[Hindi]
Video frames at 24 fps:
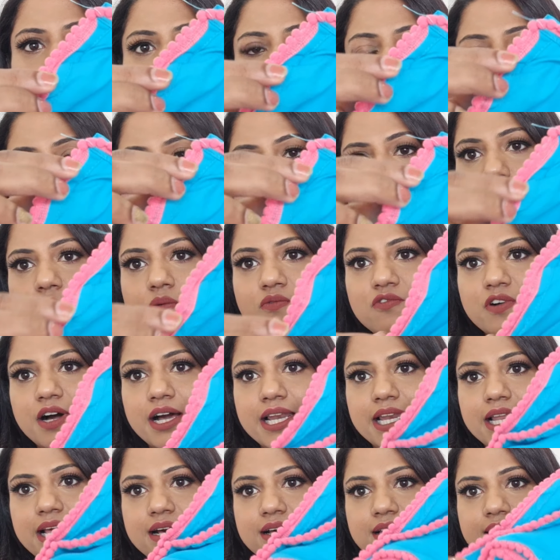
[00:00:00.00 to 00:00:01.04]
पॉम पॉम
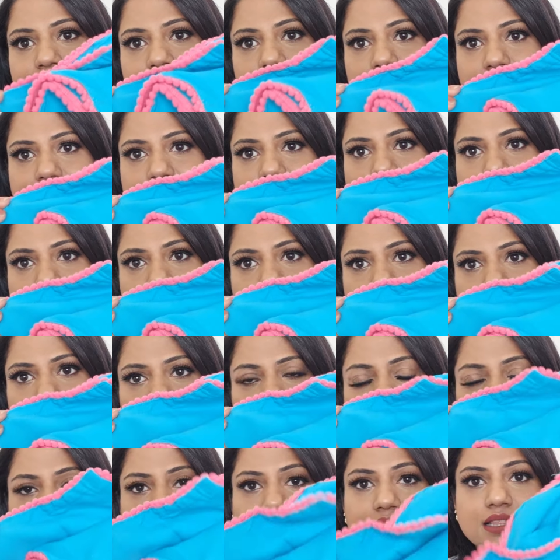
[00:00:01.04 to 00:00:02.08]
वाला लेसेस
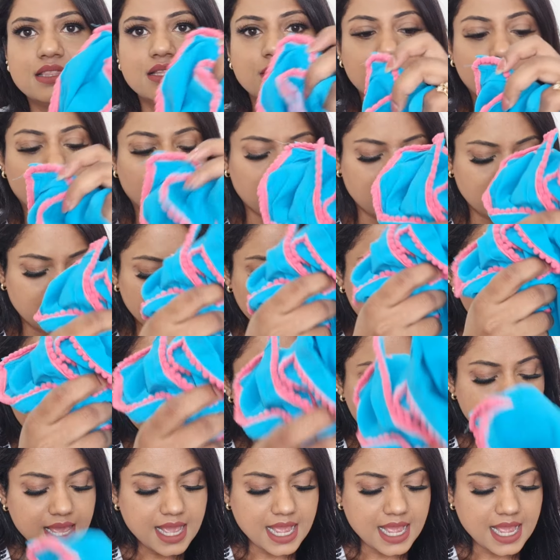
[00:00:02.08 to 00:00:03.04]
ओके एट द बॉटम